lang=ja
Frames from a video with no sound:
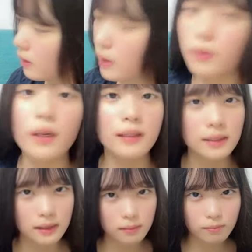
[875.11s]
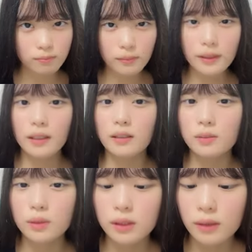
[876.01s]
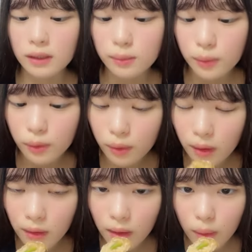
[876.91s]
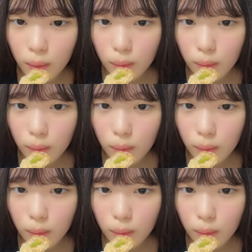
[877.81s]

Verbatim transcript: 行くらしい私も行こうかな